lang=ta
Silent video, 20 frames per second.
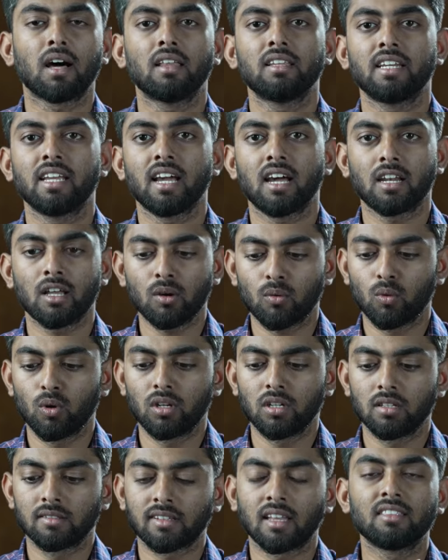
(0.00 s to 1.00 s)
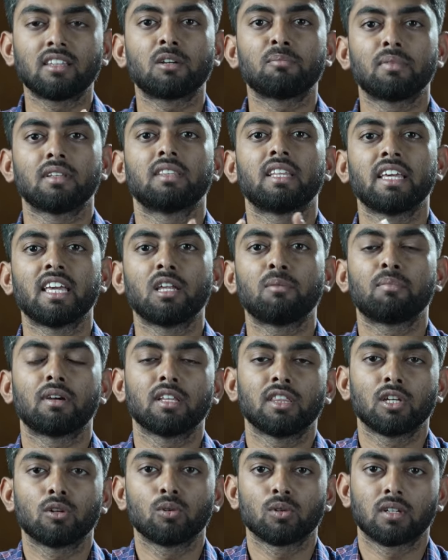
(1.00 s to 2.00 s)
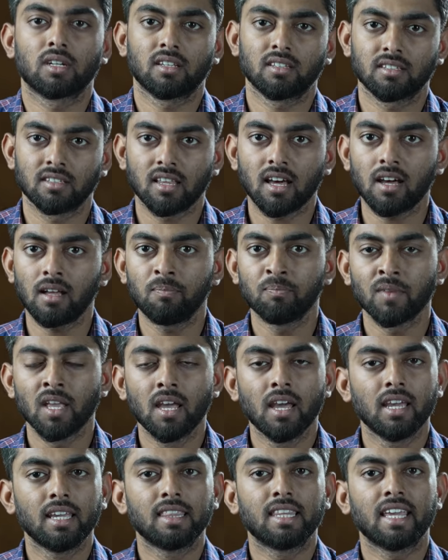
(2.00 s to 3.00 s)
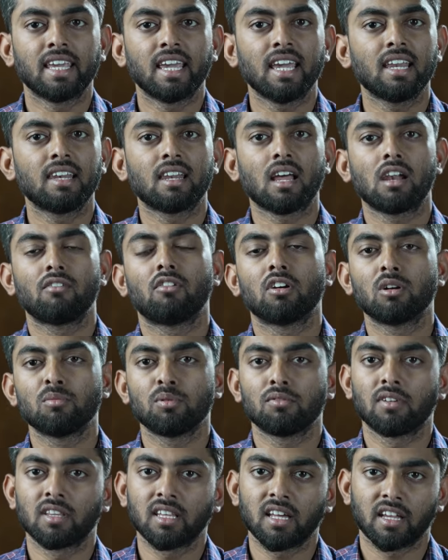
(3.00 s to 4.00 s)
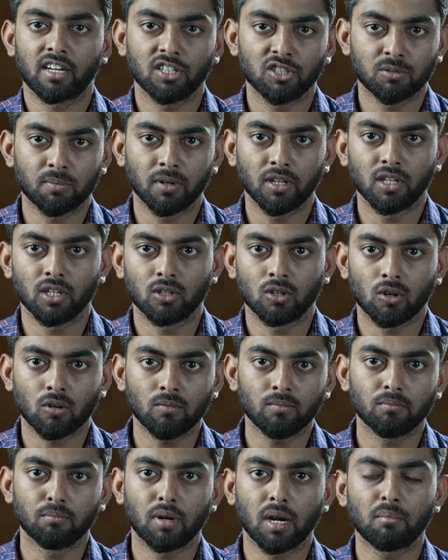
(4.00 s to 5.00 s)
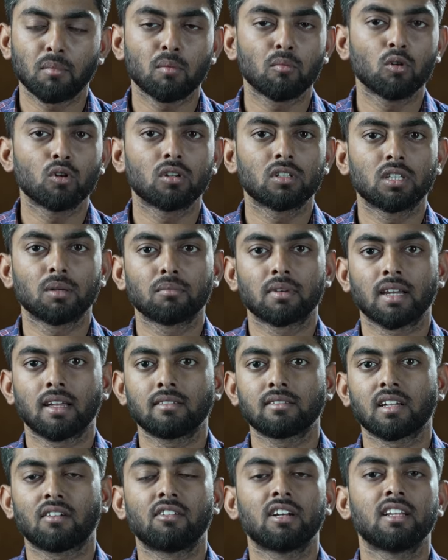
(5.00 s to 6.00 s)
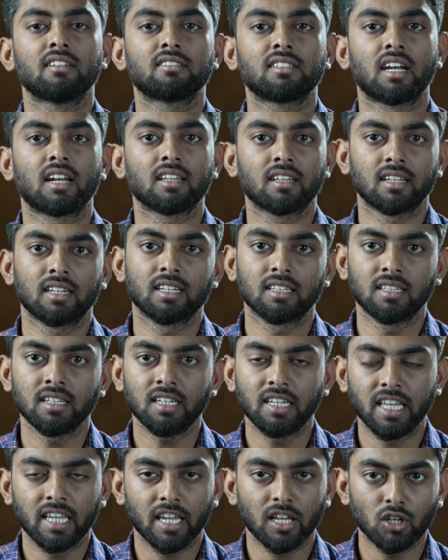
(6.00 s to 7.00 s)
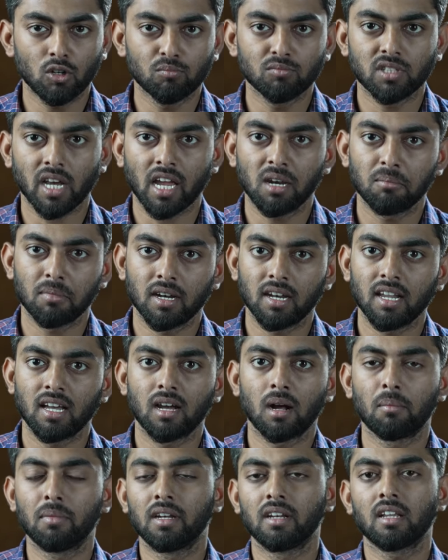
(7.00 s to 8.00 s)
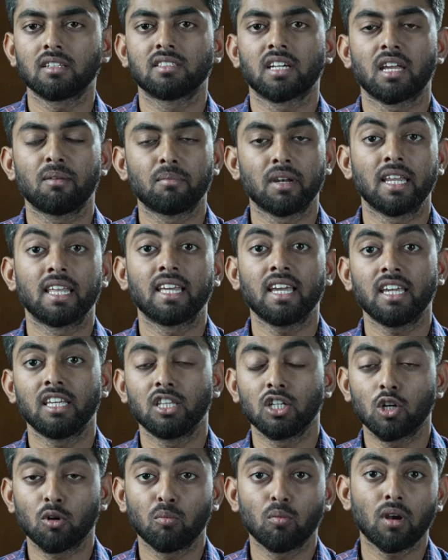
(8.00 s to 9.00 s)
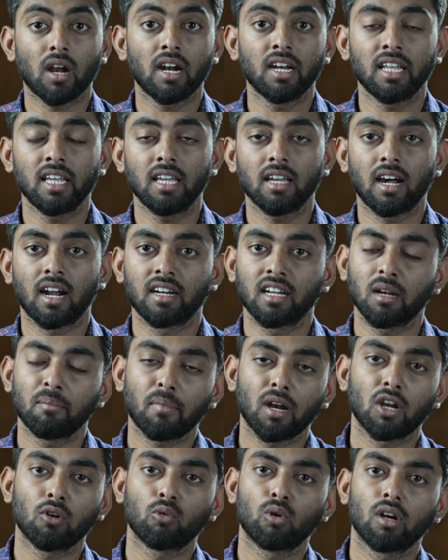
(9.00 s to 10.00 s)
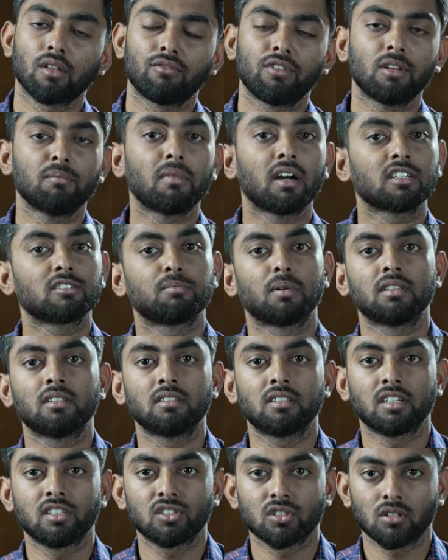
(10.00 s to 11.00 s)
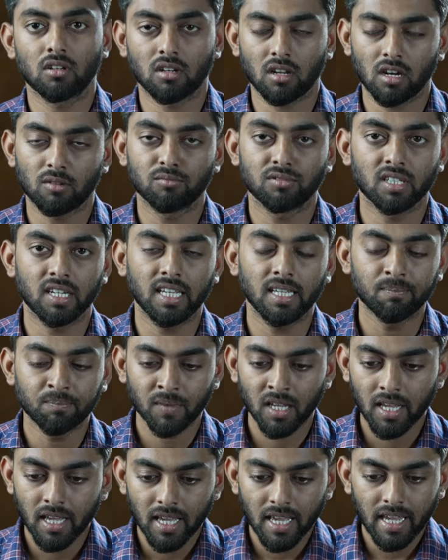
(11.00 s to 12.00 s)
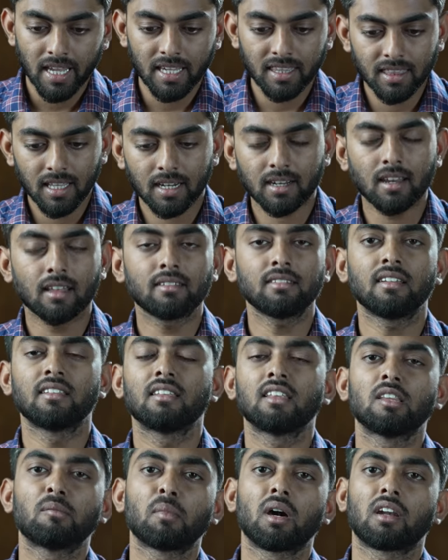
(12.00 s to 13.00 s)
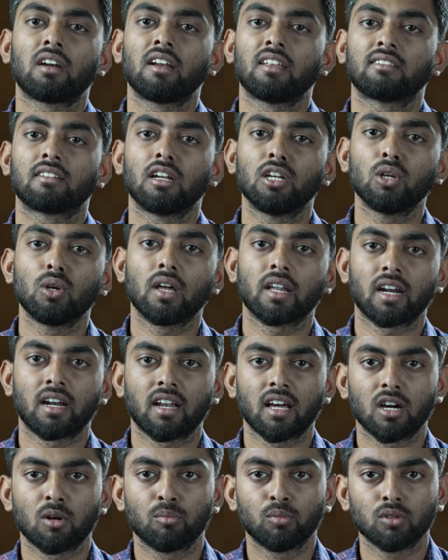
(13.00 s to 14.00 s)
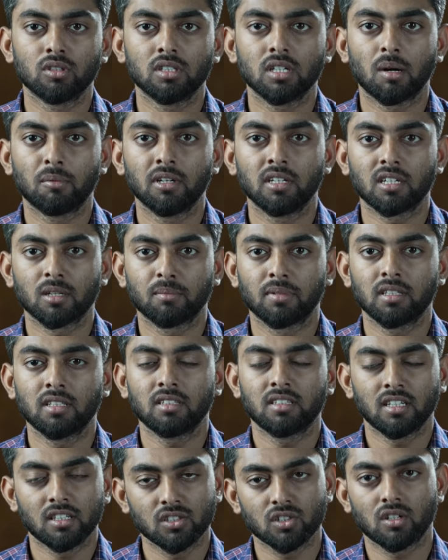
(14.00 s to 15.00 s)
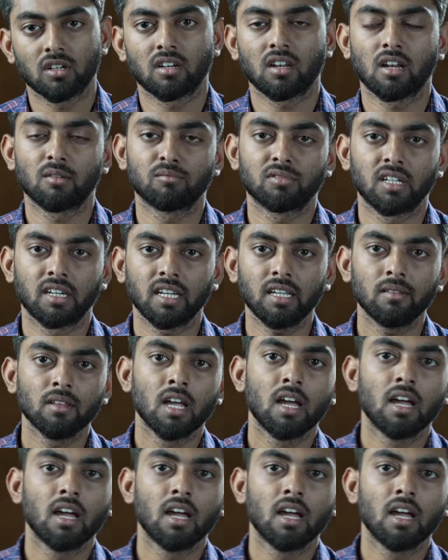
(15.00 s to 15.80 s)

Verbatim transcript: மாதிரியான ஒரு சந்தர்ப்பத்தை ஏற்படுத்தி கொடுக்கறதுக்கு தான் இந்த ஏழு நாள் வகுப்பு வந்து அரேஞ்ச் பண்ணியிருக்கிறோம் பிரம்ம முகூர்த்தம் கிளாஸ் செவன் டேஸ் நடக்க இருக்குது நீங்கள் இன்னும் ஜாயின் பண்ணல அப்படின்னா ஜாயின் பண்ணிங்க இதுக்கு முன்னாடி அட்டன் பண்ணவங்களோட ஃபீட்பேக்ஸ் பற்றி தெரிஞ்சுக்கணும்னாலும் சரி இந்த கிளாஸ் எந்தெந்த மாதிரியான ஸ்கெடியூலில் ரன் ஆக போகுது அப்படின்ற பற்றி தெரிஞ்சுக்கணும்னாலும் சரி